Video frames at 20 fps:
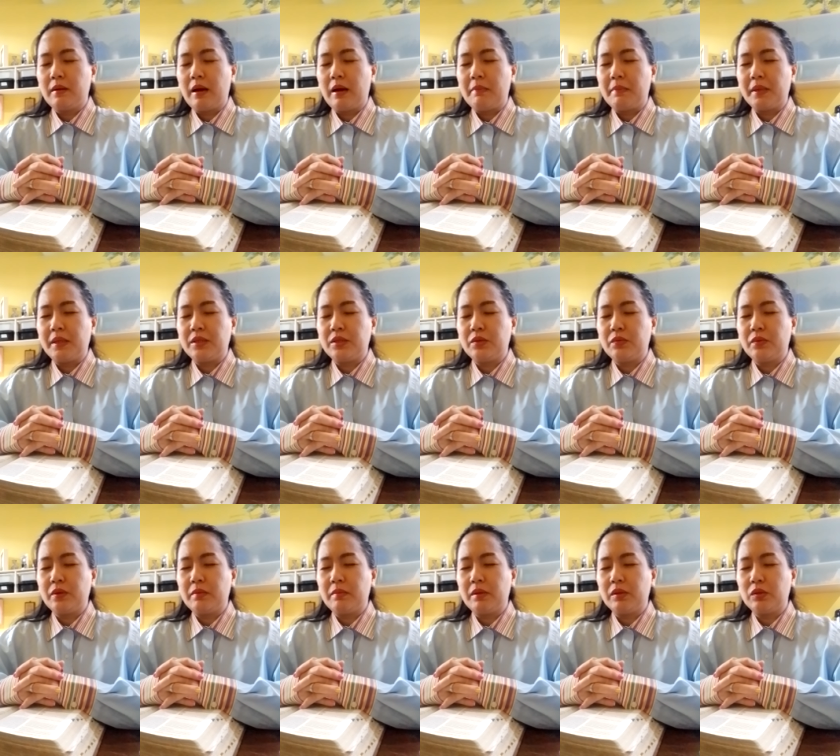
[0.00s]
apa isi
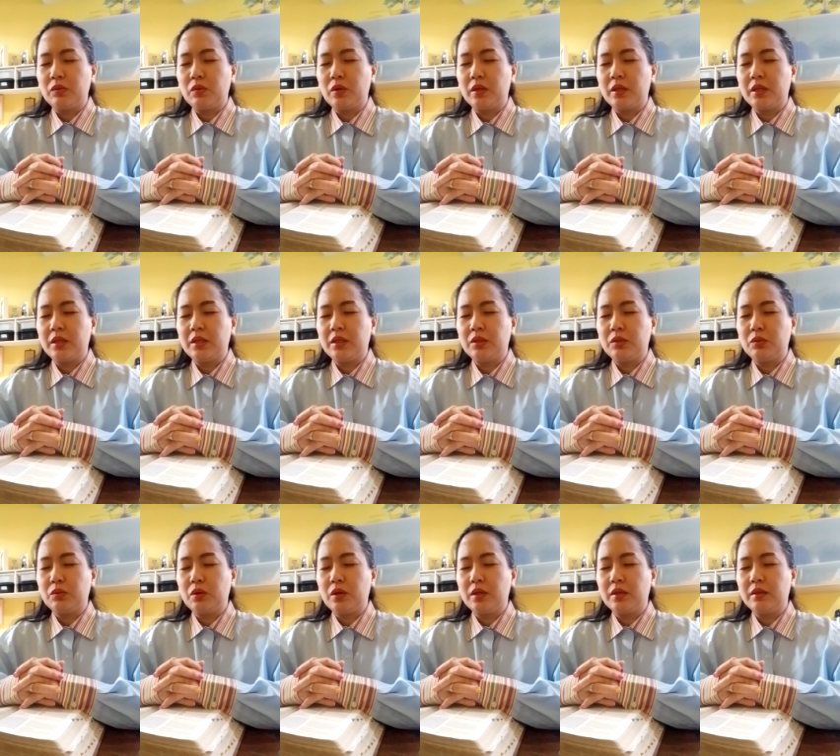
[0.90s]
firman Tuhan ini
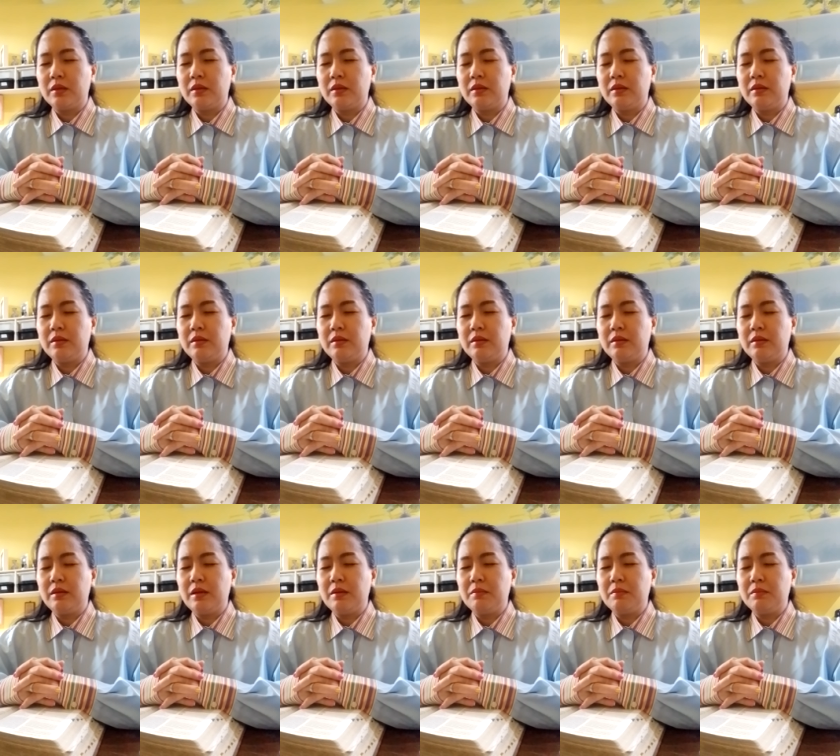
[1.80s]
Tuhan
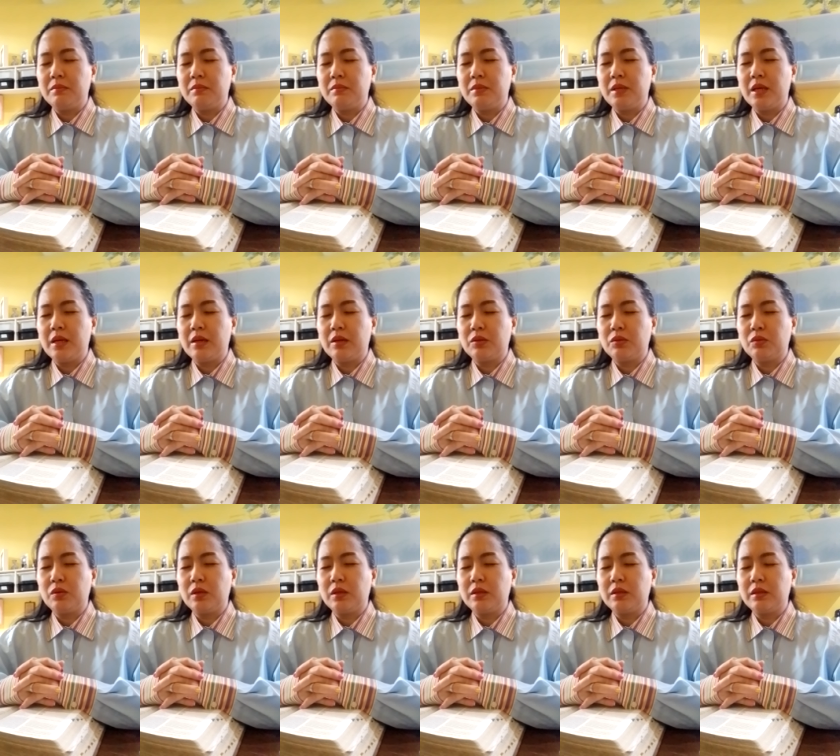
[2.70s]
dan biarlah
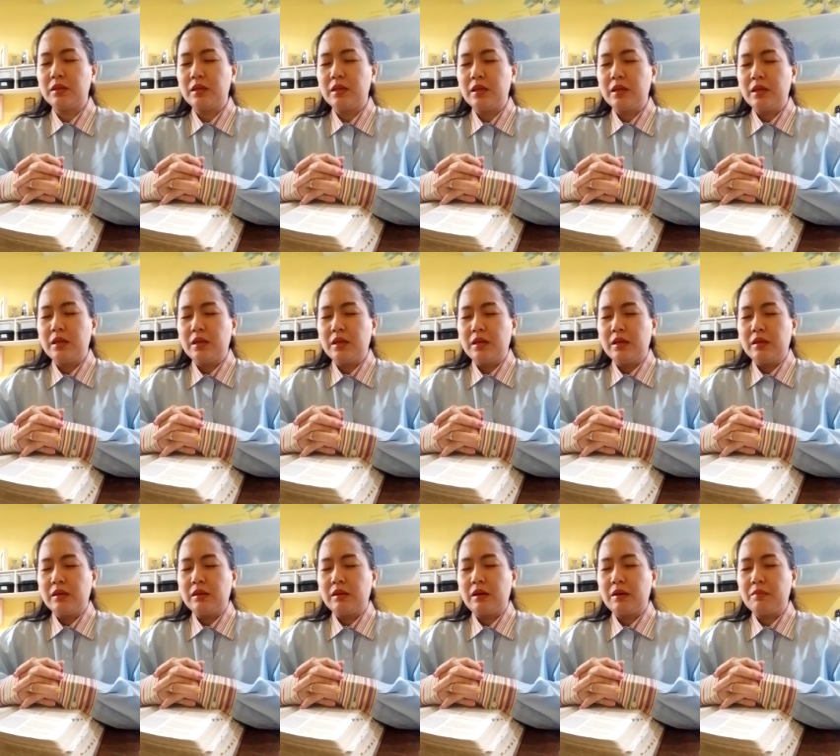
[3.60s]
Tuhan
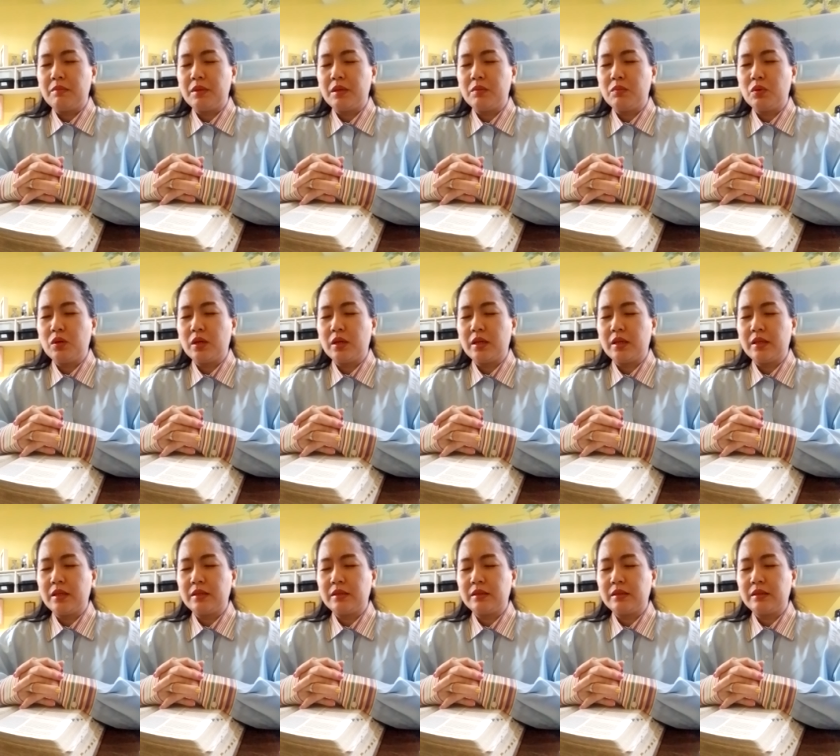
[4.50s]
kami bukan
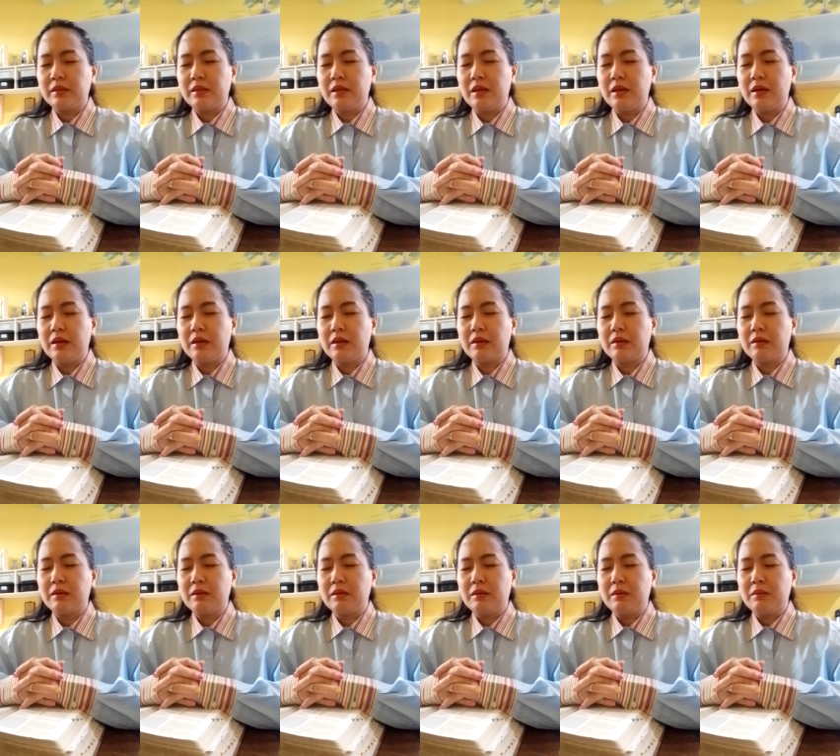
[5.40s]
hanya sekedar
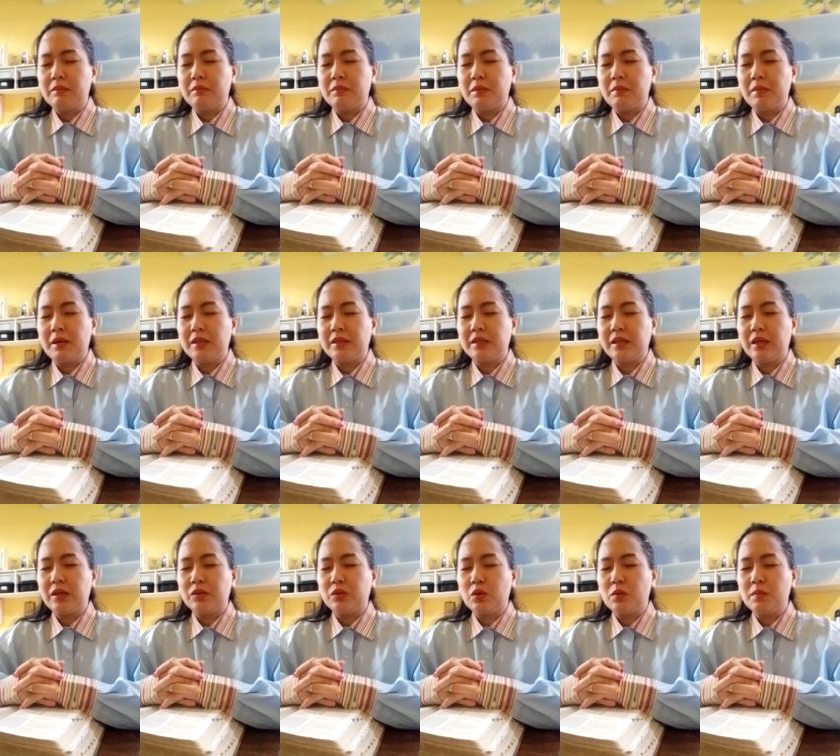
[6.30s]

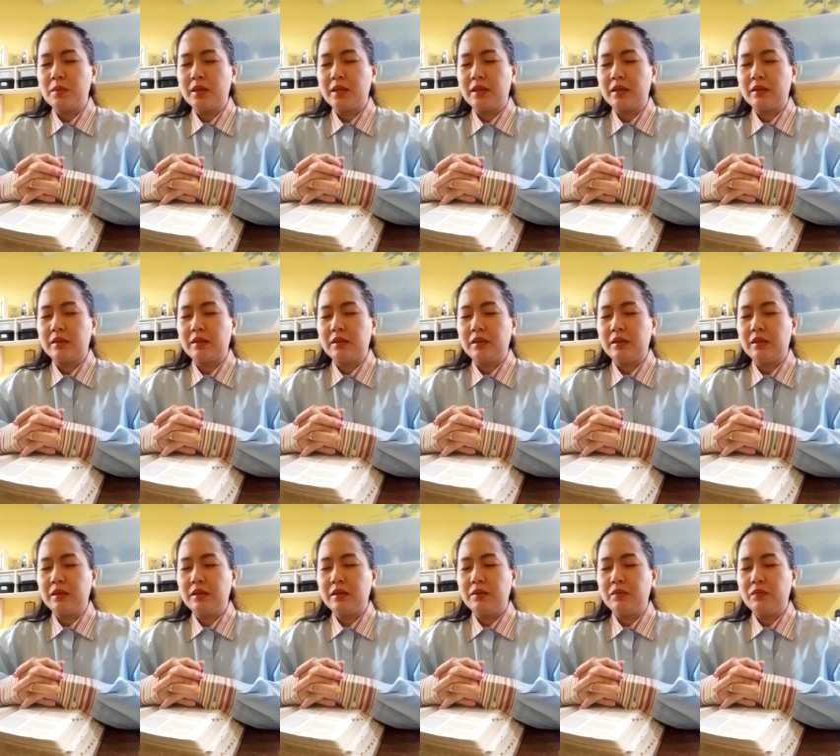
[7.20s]
membaca atau
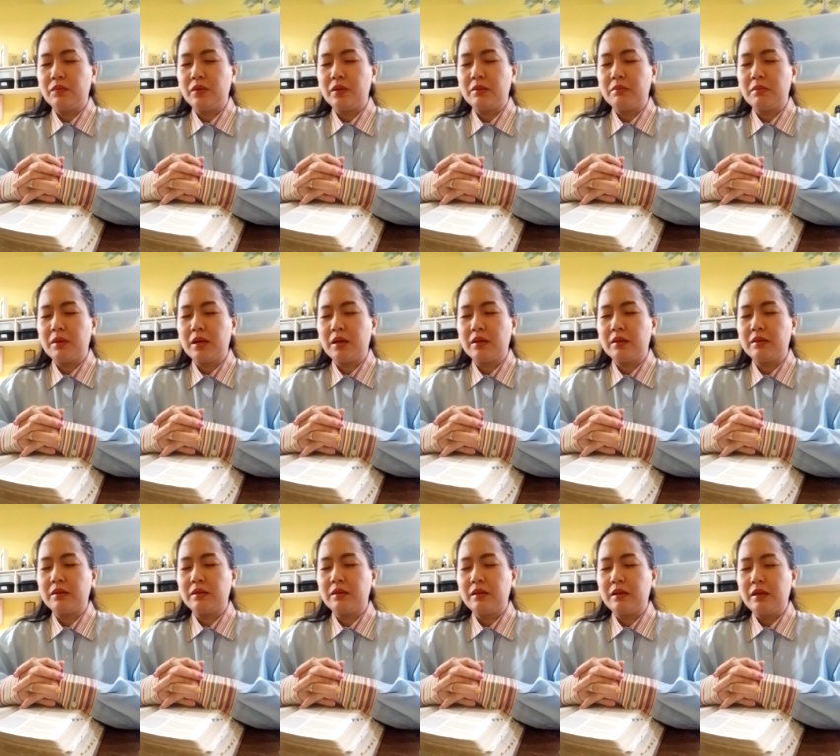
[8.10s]
mengerti
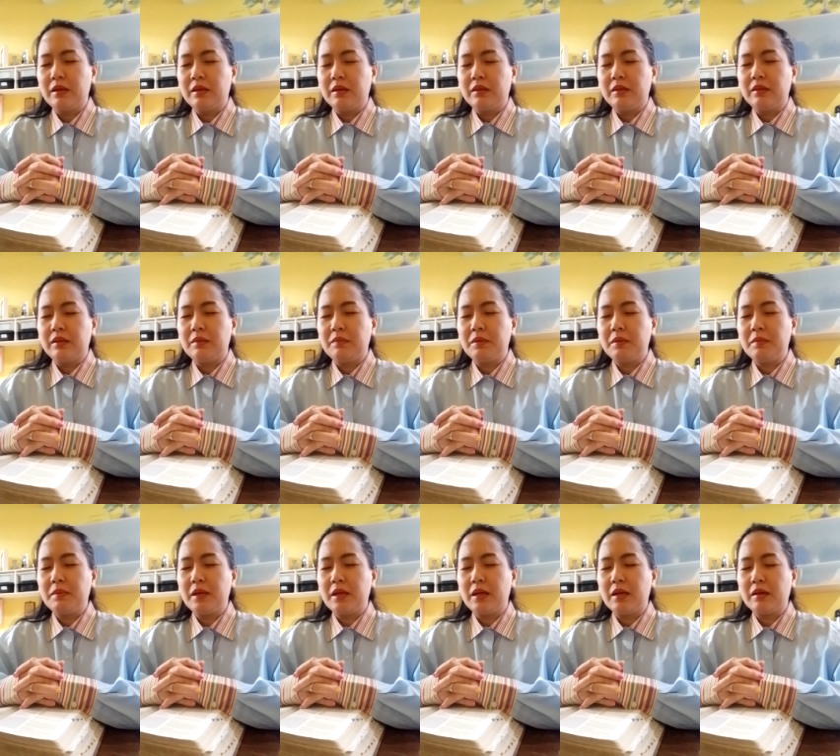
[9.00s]
firman
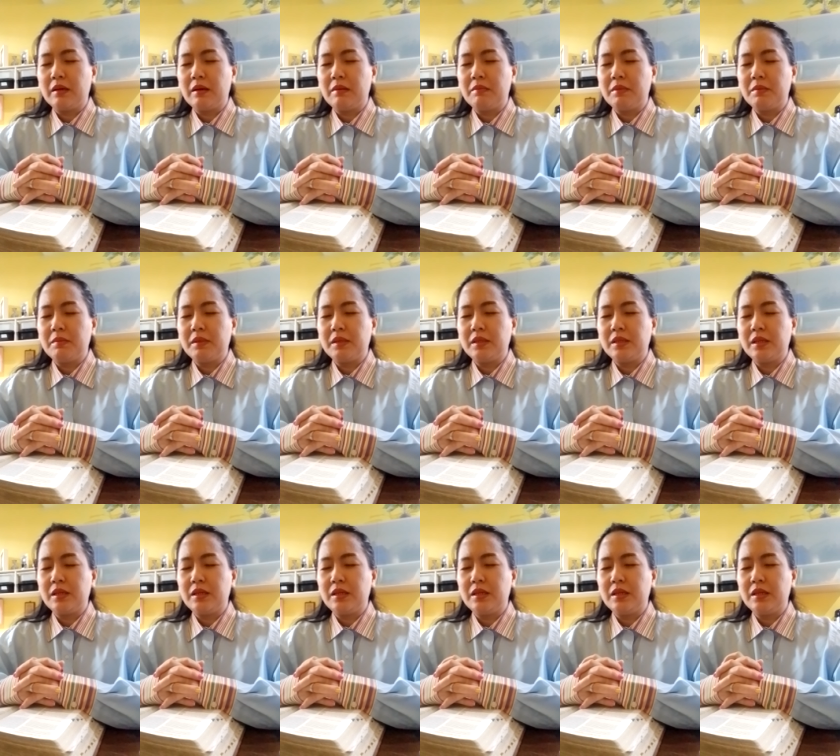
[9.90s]
tetapi biarlah kami
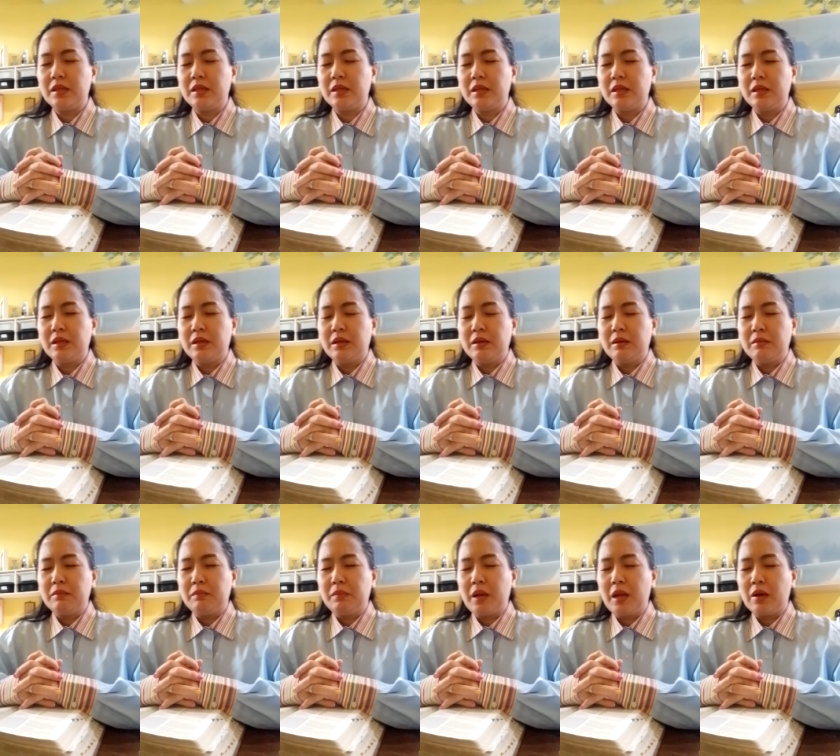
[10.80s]
menjadi
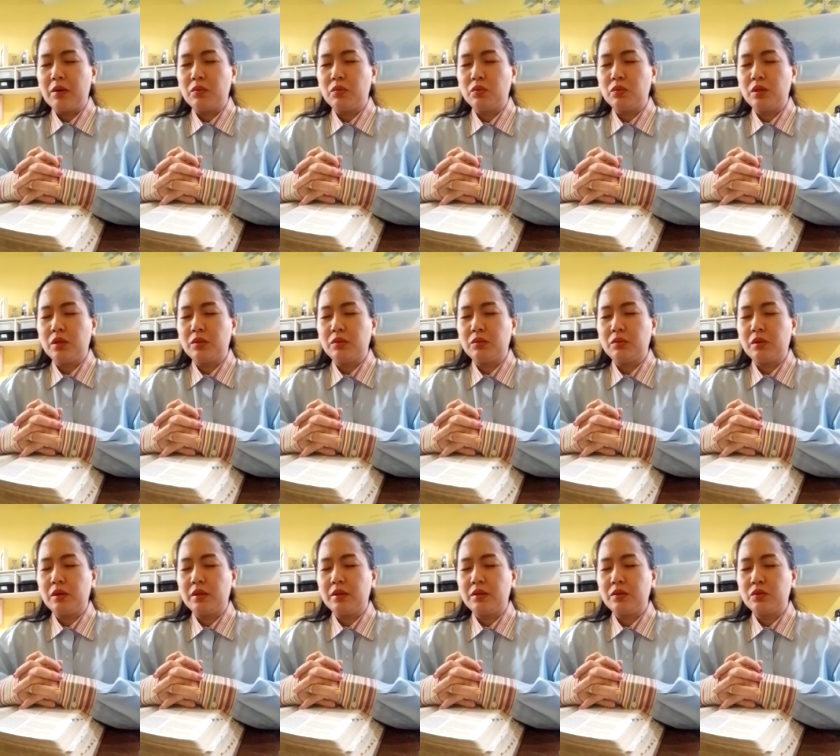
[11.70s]
pelakunya
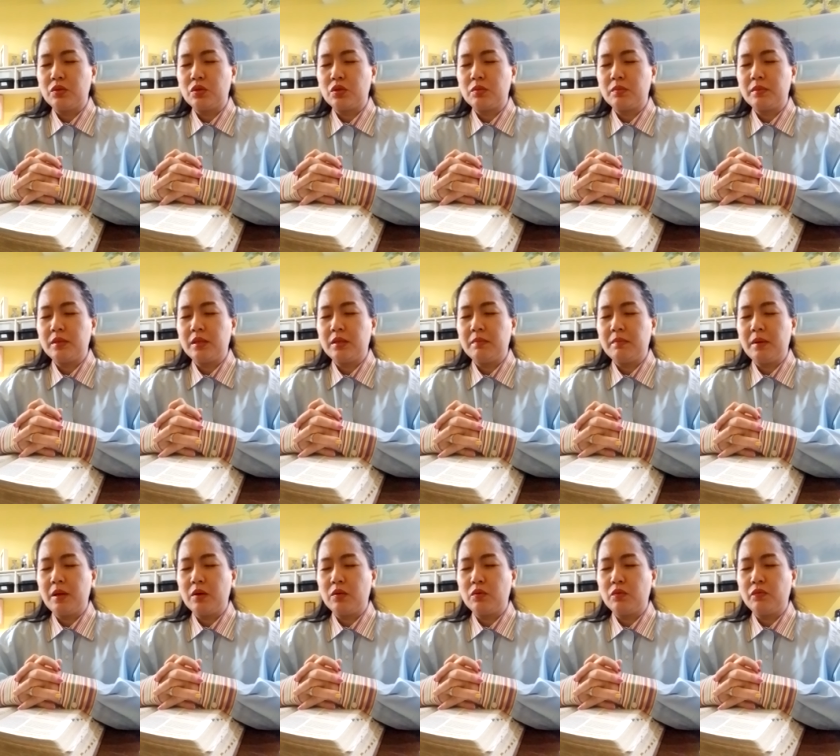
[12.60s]
Tuhan Yesus menjadi
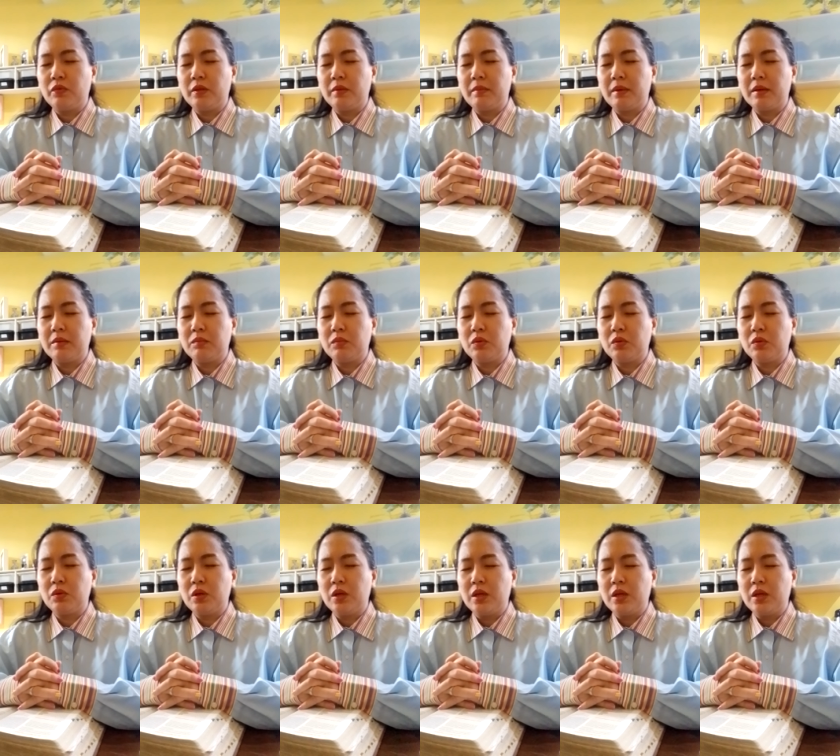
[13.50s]
pelaku firmanmu